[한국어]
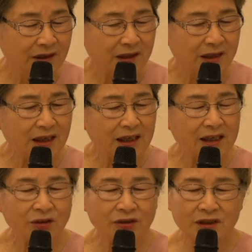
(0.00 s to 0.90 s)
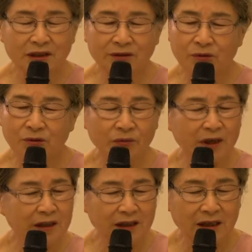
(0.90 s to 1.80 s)
이게 이론적으로
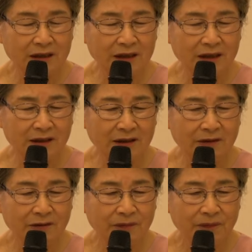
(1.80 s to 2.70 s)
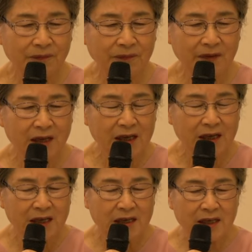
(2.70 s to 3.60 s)
공부하는 게 아니에요.
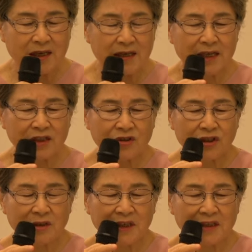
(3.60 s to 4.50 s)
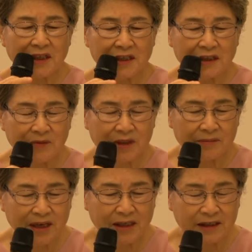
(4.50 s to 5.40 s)
이 예수님의 재림을
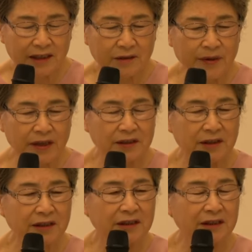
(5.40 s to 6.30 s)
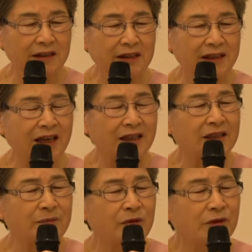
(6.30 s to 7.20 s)
맞이할 백성들은 자기
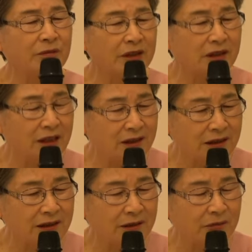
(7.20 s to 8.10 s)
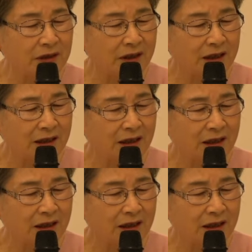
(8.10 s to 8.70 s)
복음을 가져야 됩니다.